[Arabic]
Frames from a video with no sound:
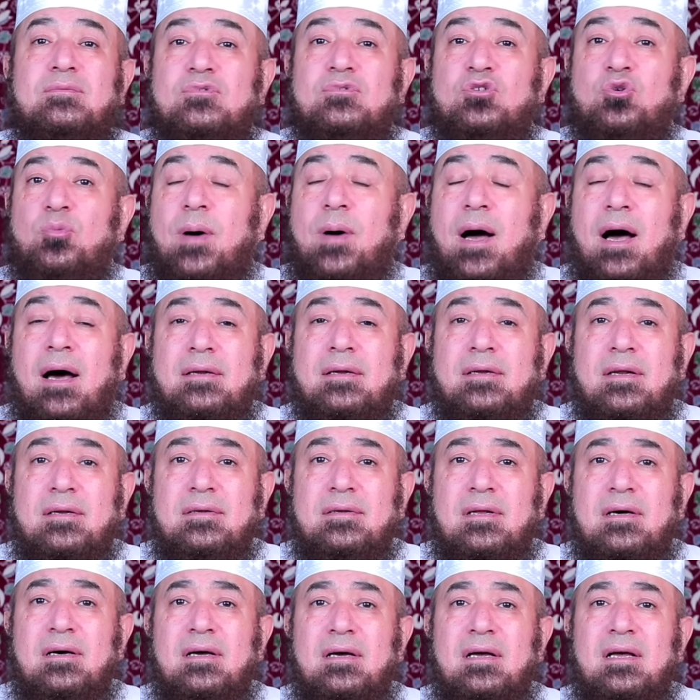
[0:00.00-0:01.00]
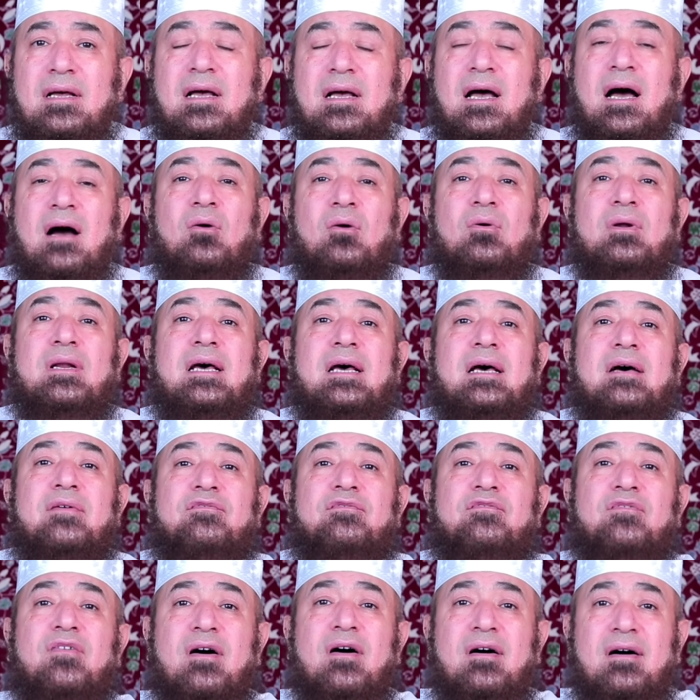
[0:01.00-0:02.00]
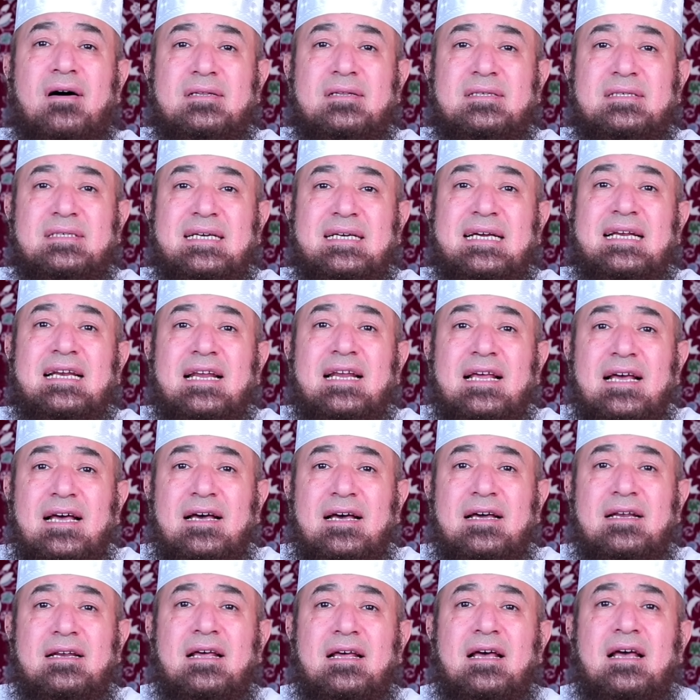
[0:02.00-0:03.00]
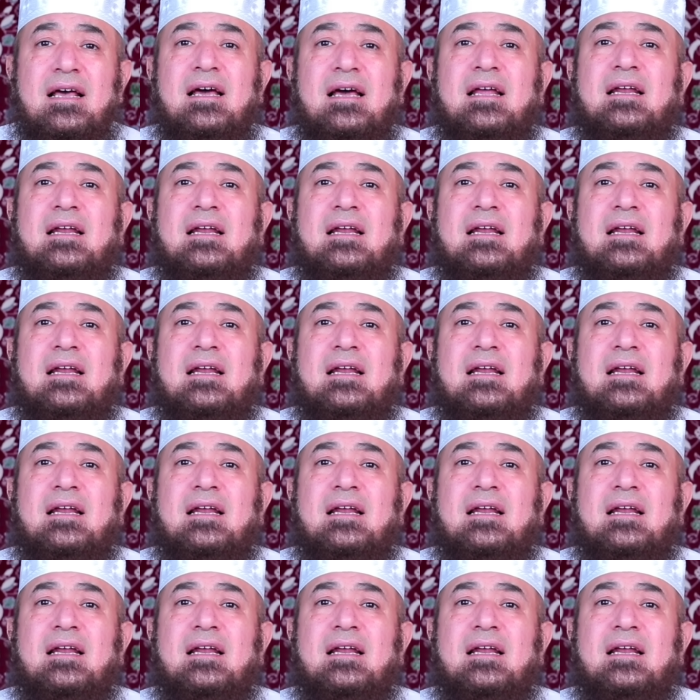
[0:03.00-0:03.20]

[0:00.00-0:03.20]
سبحان الله هؤلاء فقط الآن